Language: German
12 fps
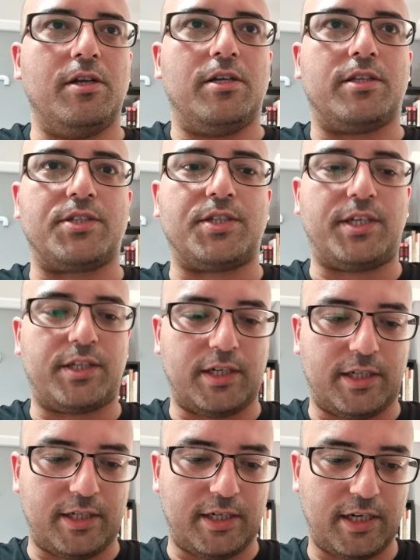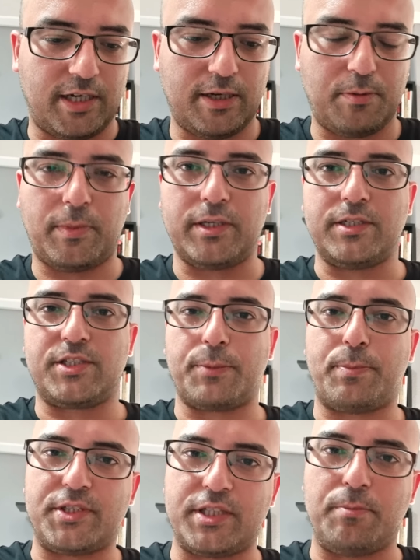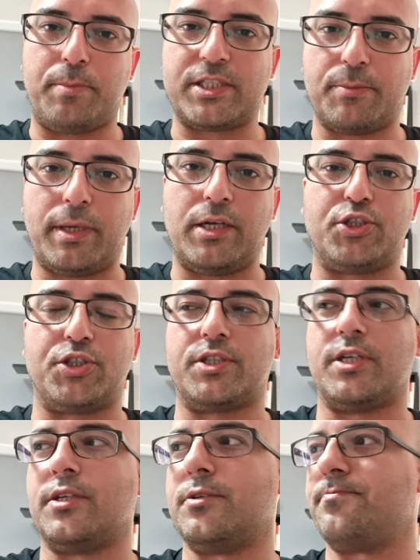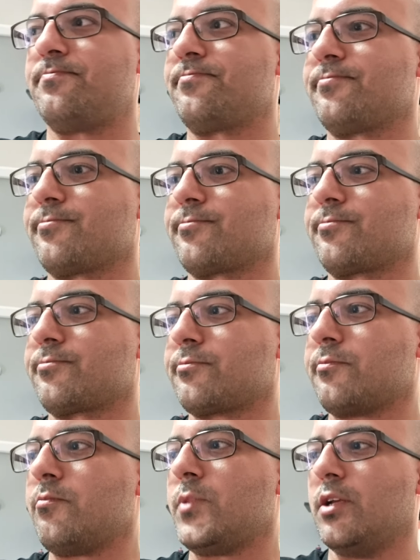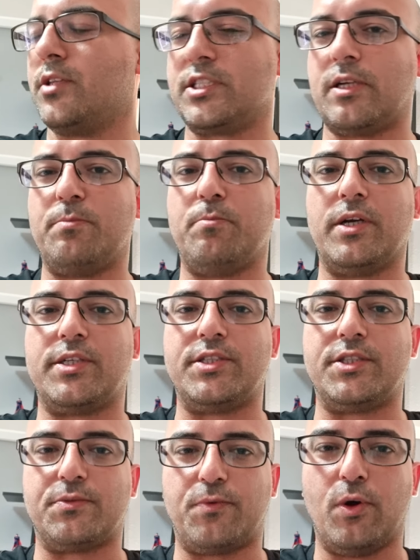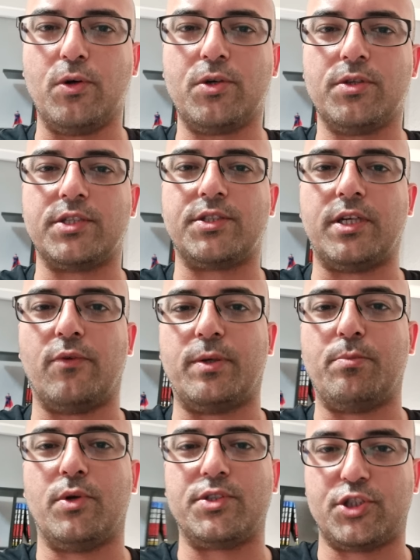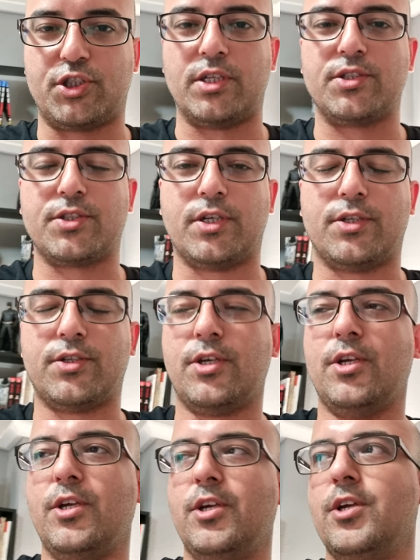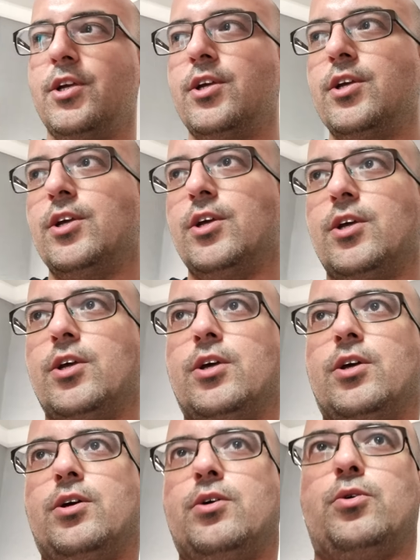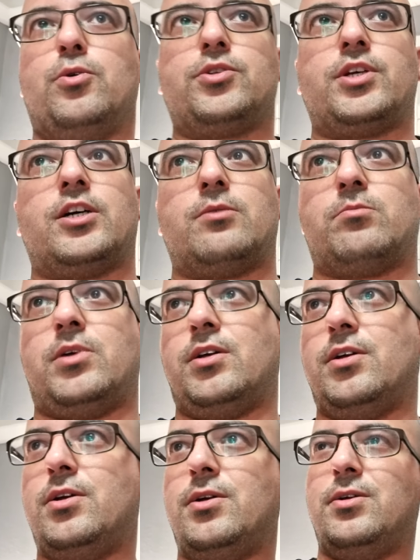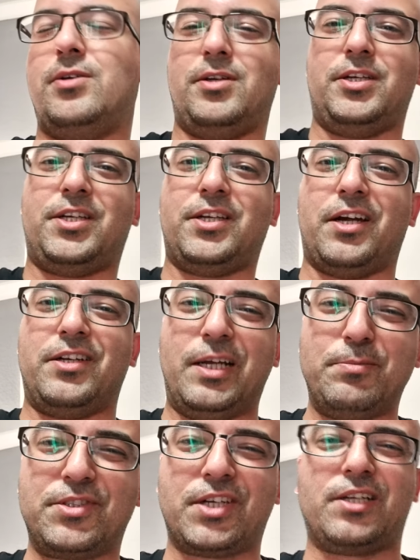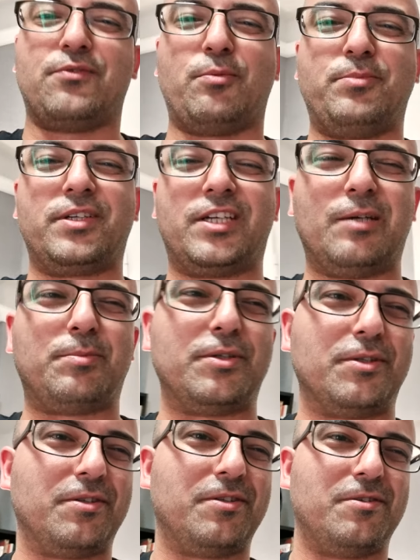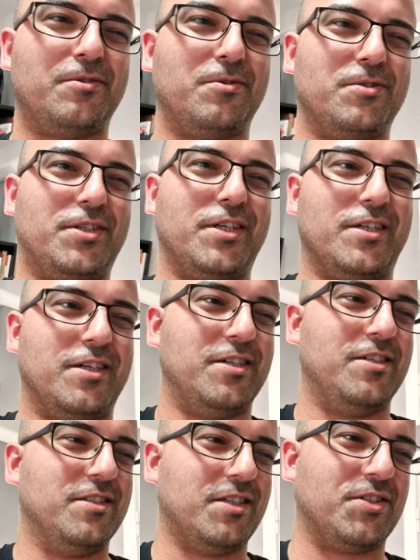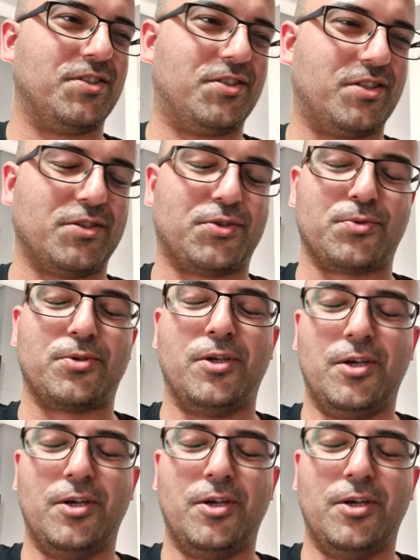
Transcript: dass ich da meine Zeit ein bisschen besser managen kann. Deshalb mache ich dieses Vlog, dass ihr auf dem neuesten Stand seid und ähm, ich ein Lebenszeichen von mir gebe und ja das dazu.